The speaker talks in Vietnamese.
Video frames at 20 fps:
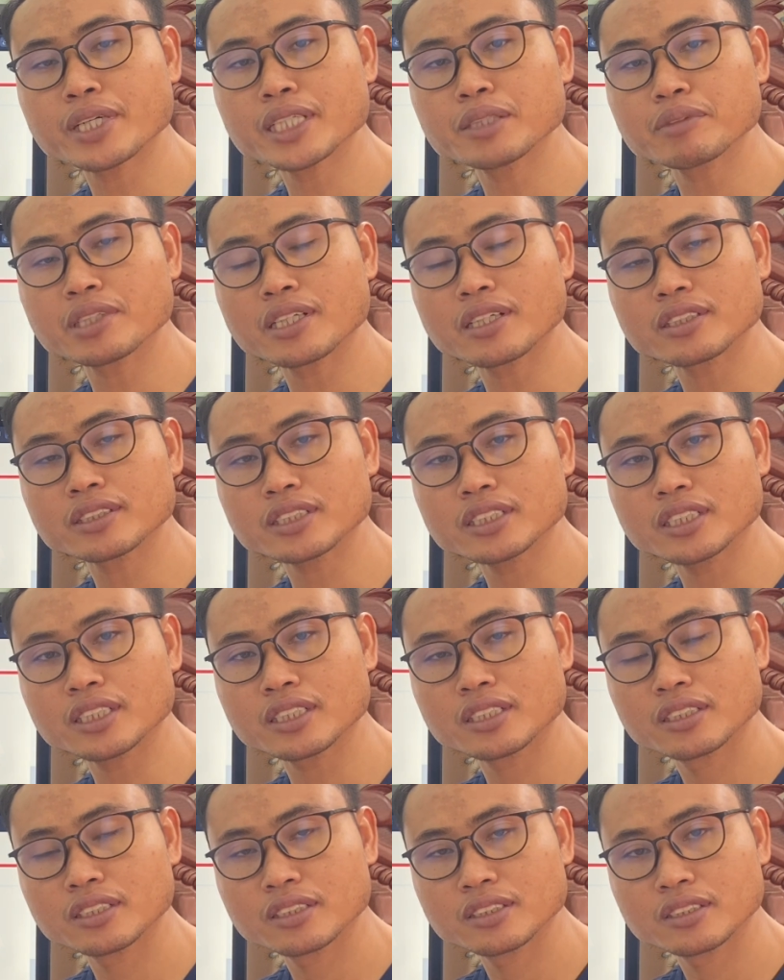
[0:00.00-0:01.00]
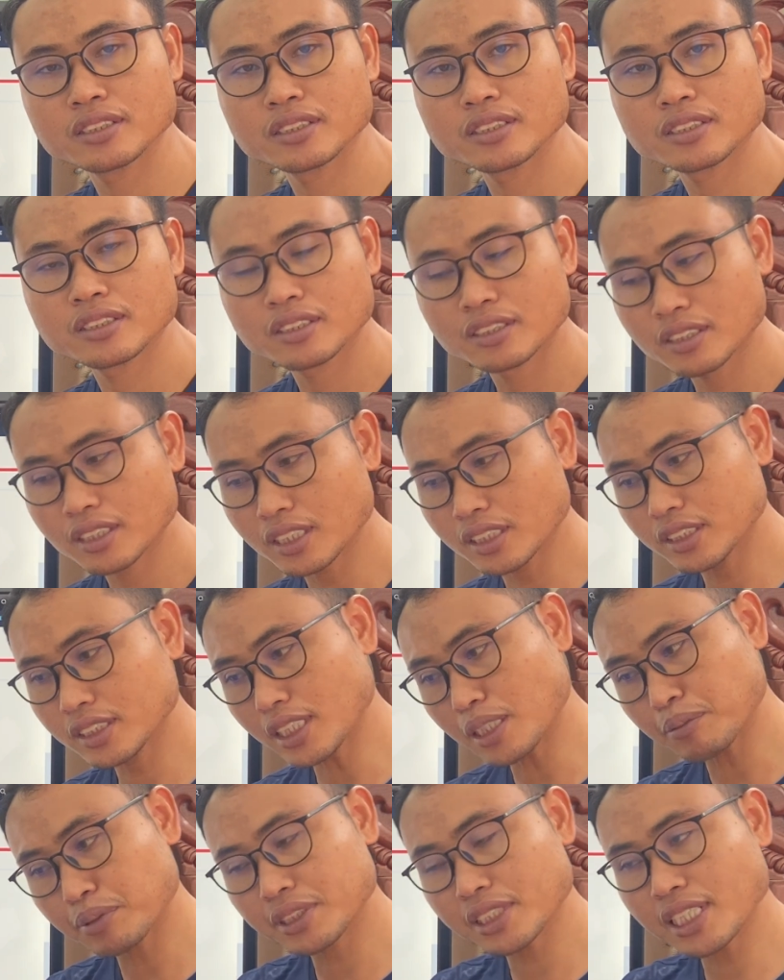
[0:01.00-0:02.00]
mà đó tiệt hay
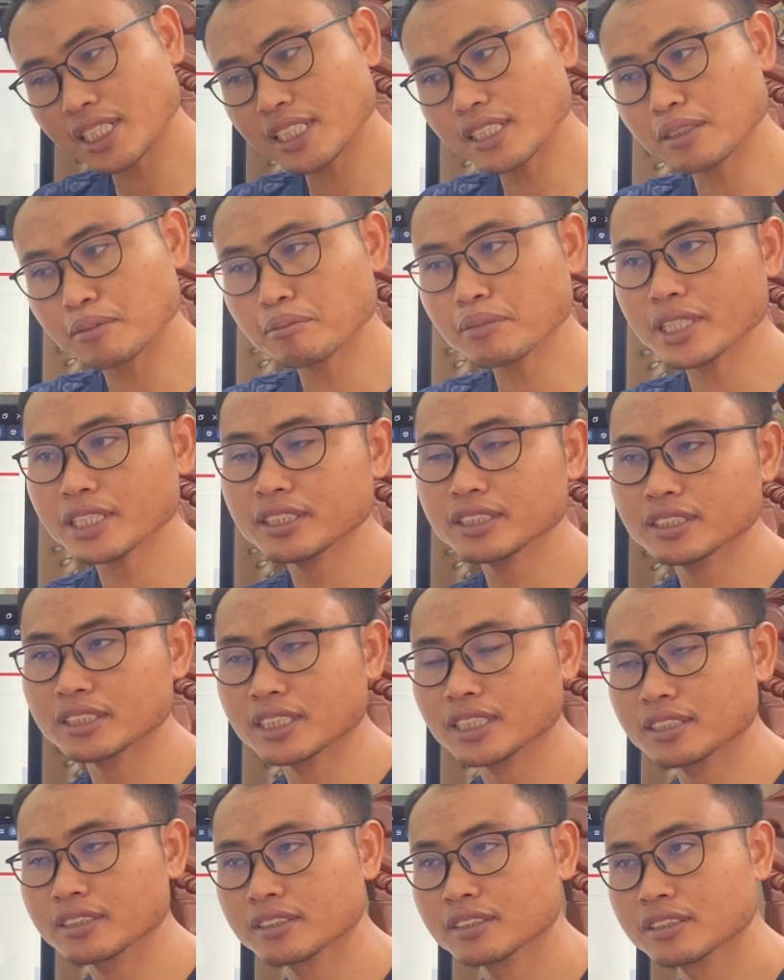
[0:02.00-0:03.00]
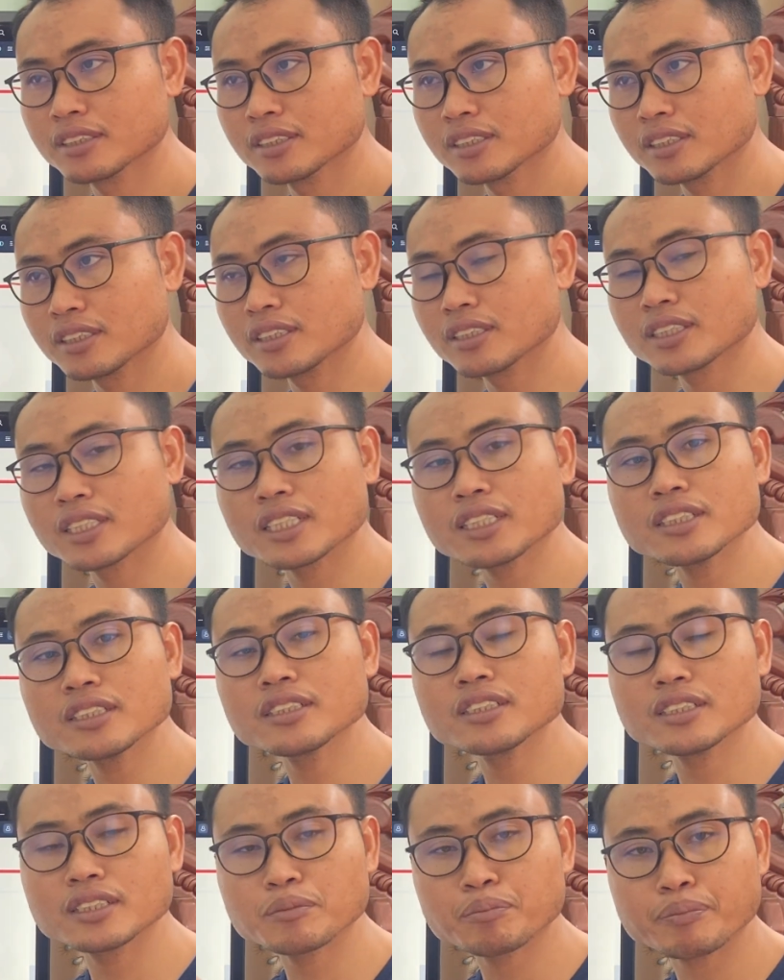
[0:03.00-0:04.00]
chạm sai là bay như thế rương nó cứ
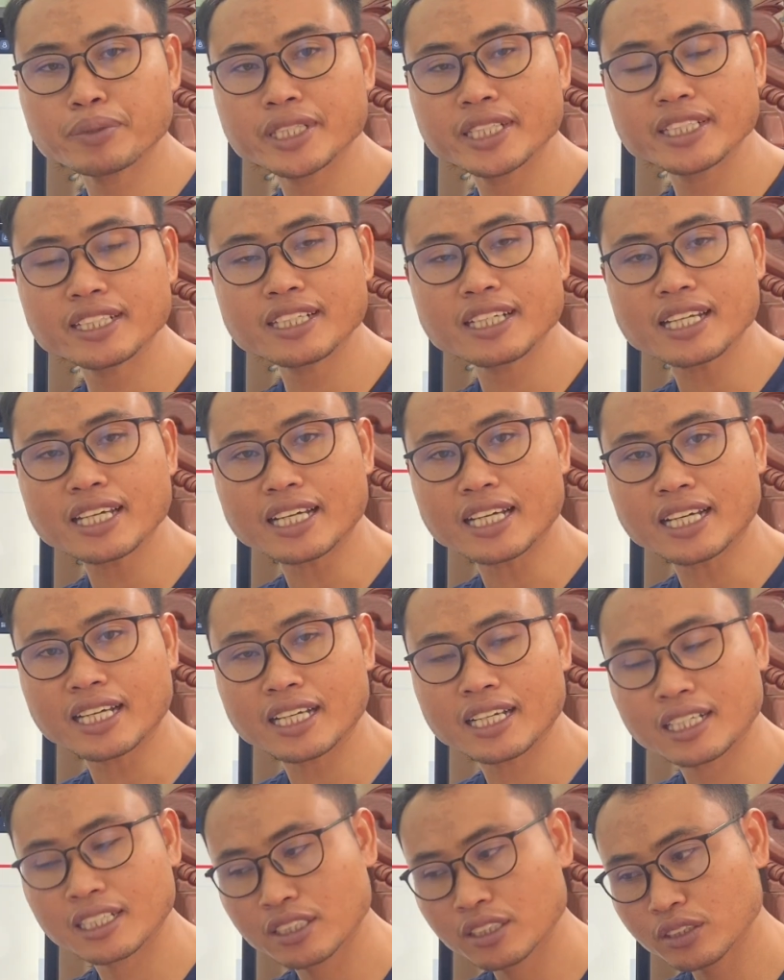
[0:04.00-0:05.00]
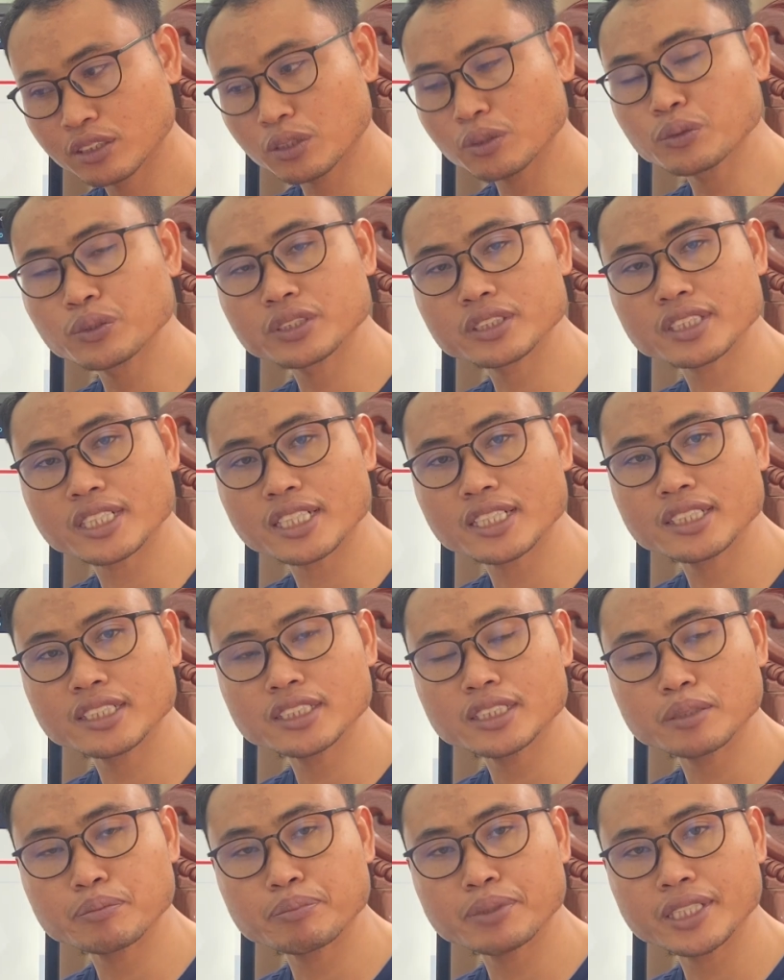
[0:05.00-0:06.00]
rương pri khla tua say nó
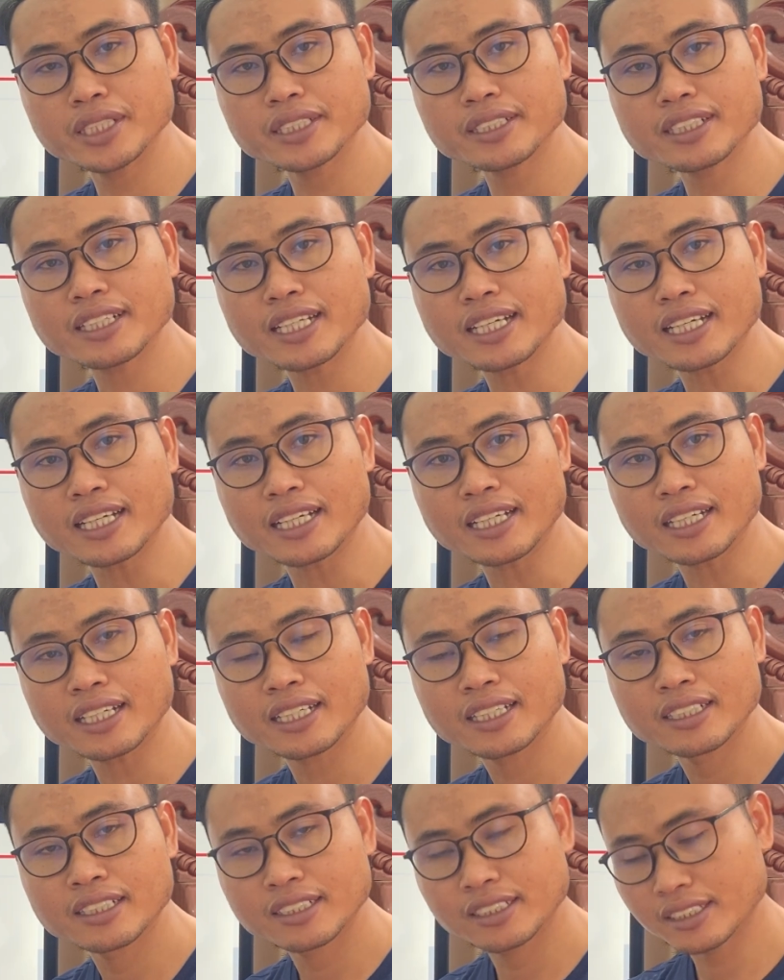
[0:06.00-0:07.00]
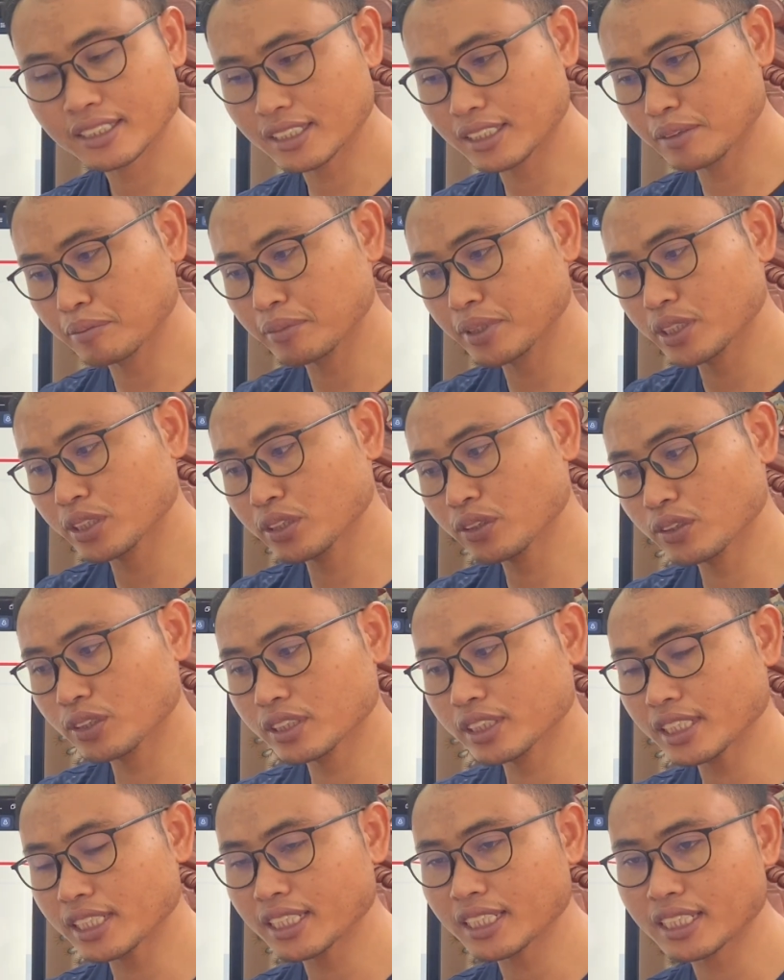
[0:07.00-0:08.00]
chỉ pri khla hay miên chuột
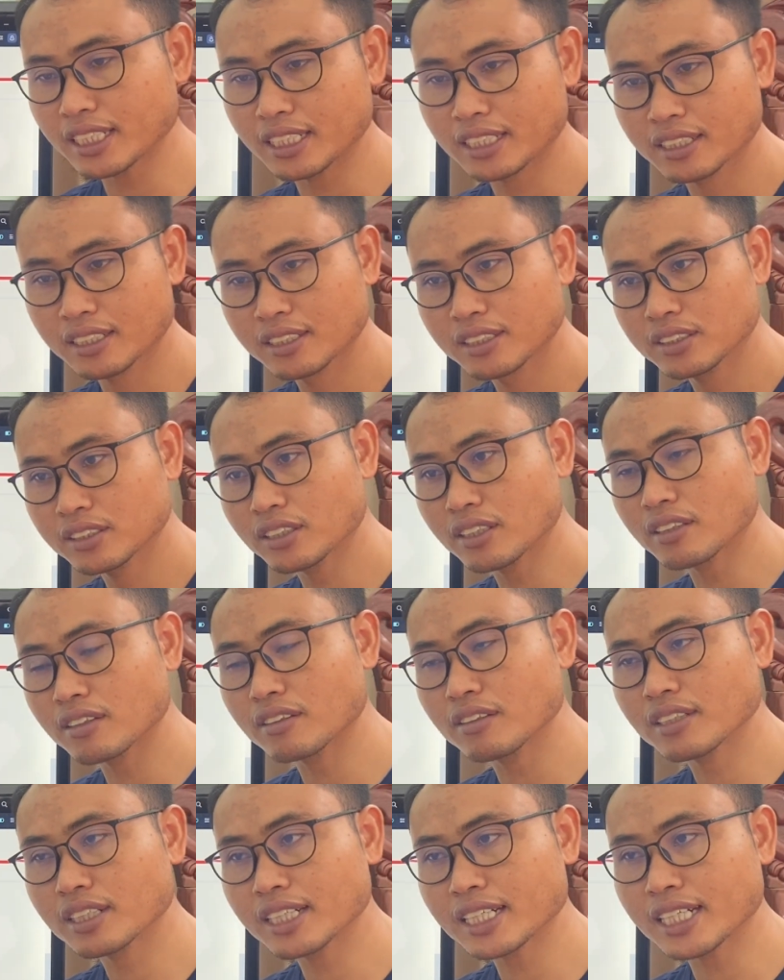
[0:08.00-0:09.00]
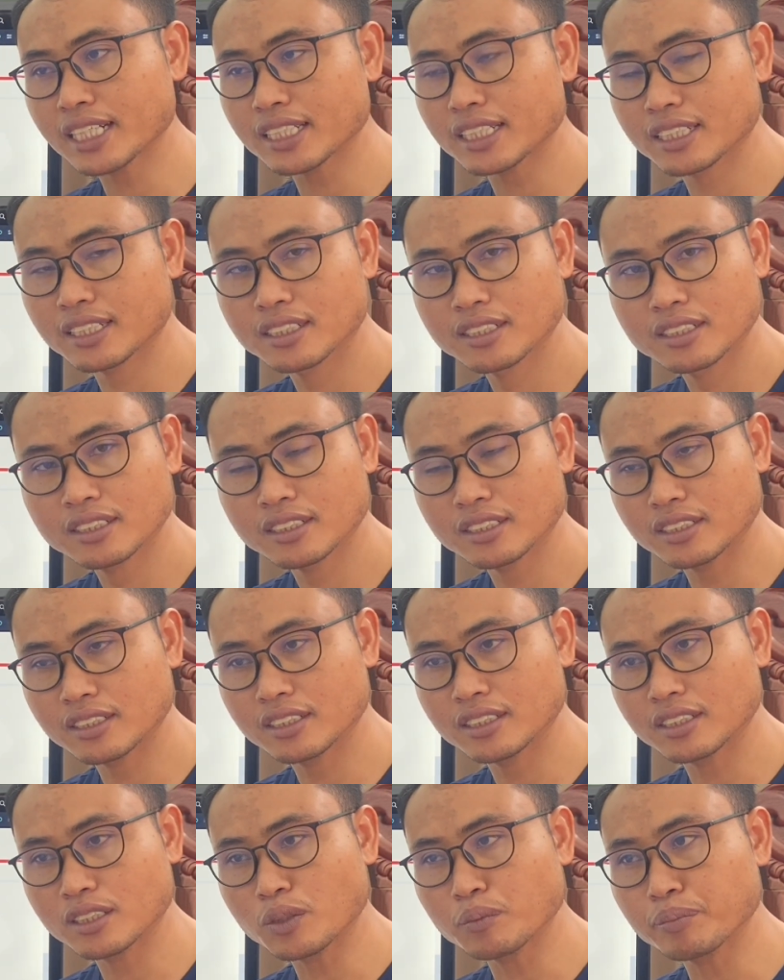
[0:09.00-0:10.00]
cha long cắt
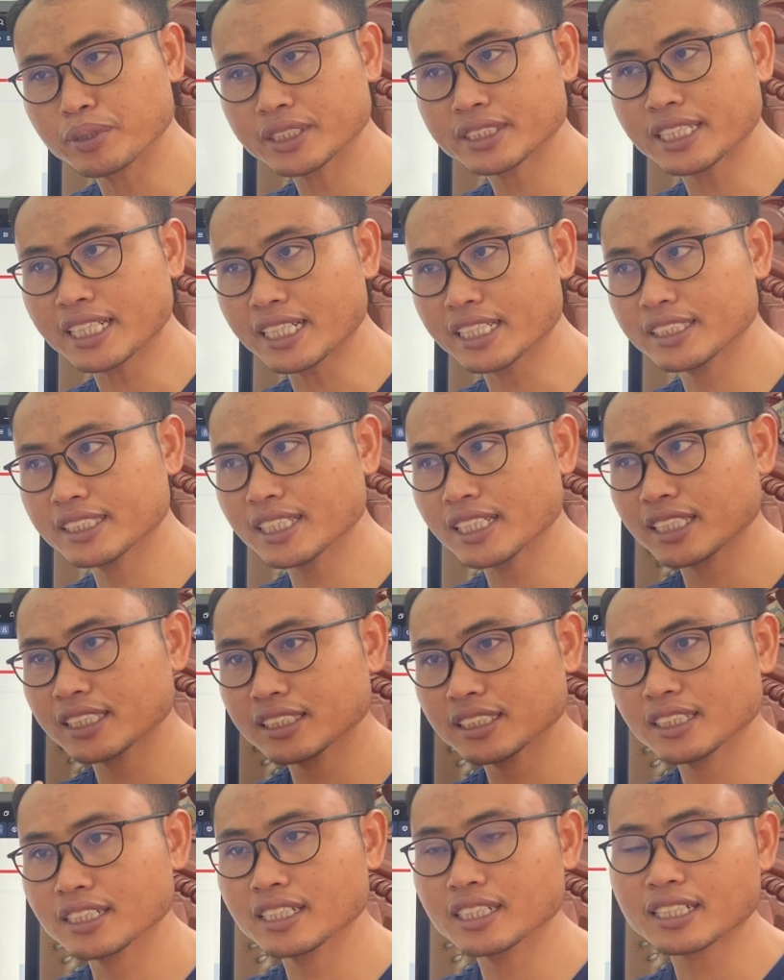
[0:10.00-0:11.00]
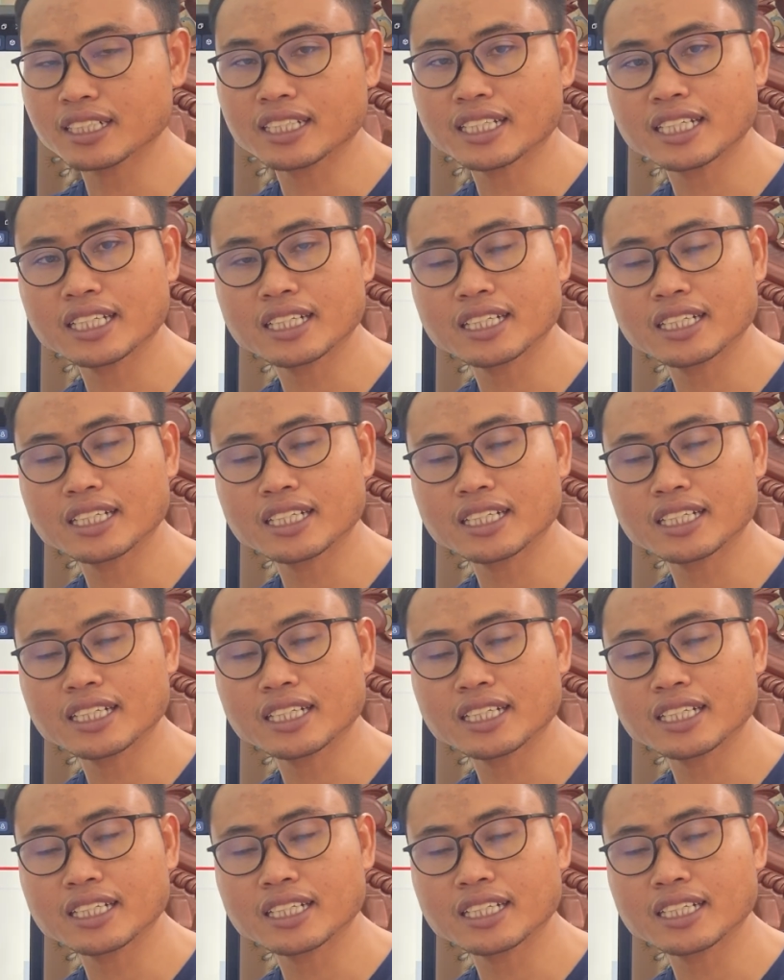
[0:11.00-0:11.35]
ở bờ sải cho anh chị là cái nè